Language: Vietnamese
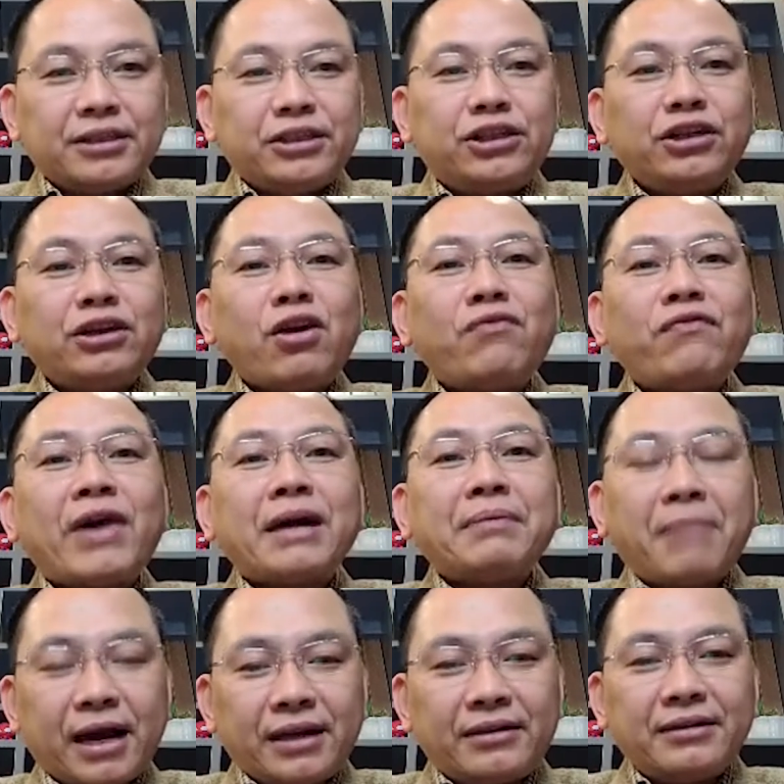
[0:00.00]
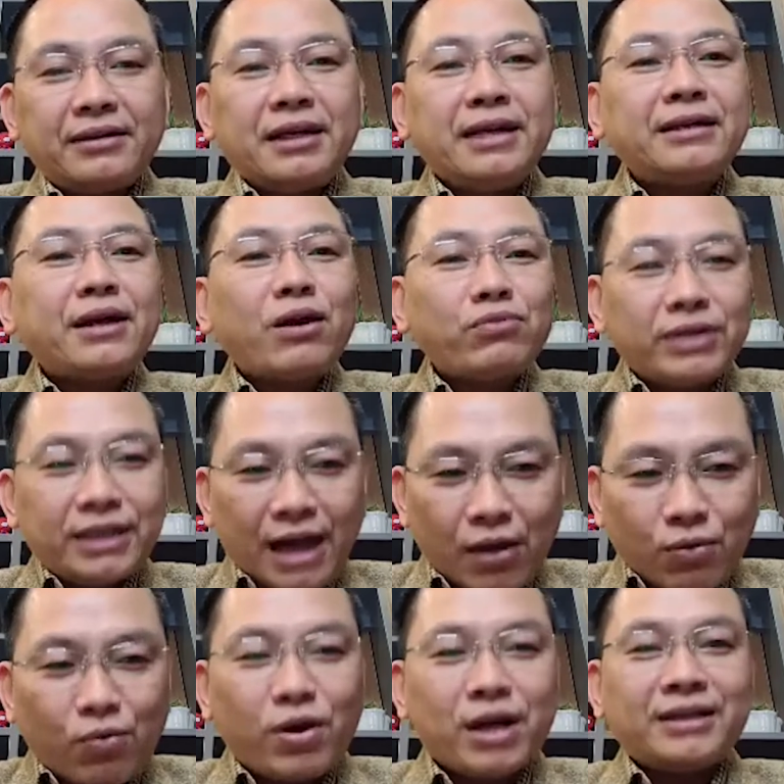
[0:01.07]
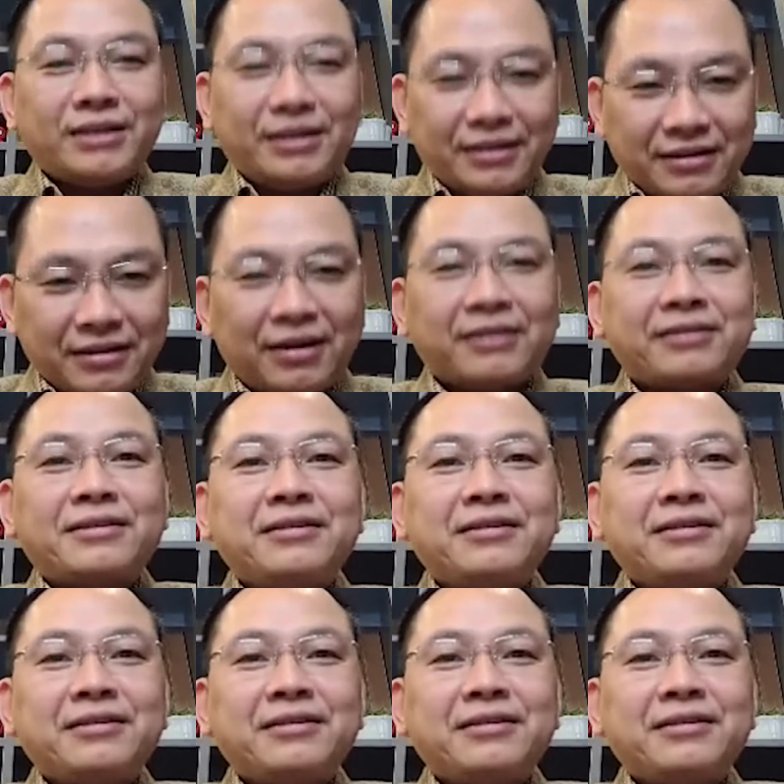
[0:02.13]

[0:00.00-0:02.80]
chứ không phải bận nên không đi học quản trị được.